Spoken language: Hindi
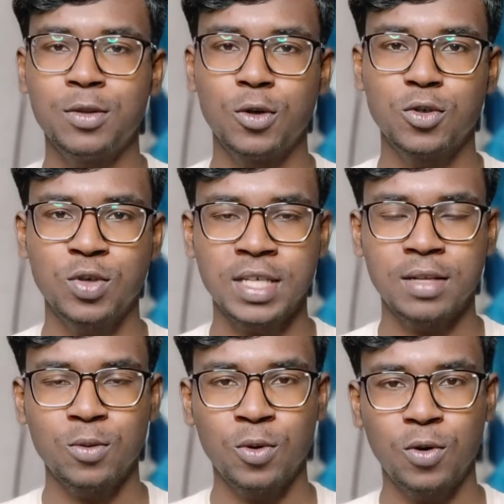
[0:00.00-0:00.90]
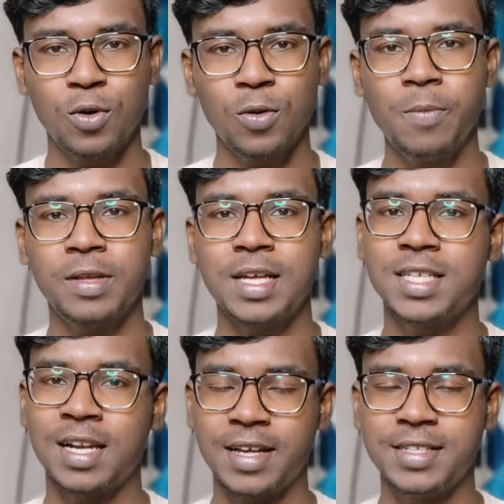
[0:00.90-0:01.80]
दोस्तों के साथ उन लोगों को भी पता
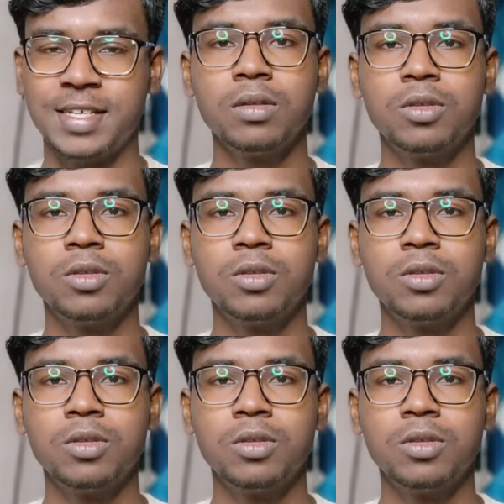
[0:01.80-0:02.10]
चलना चाहिए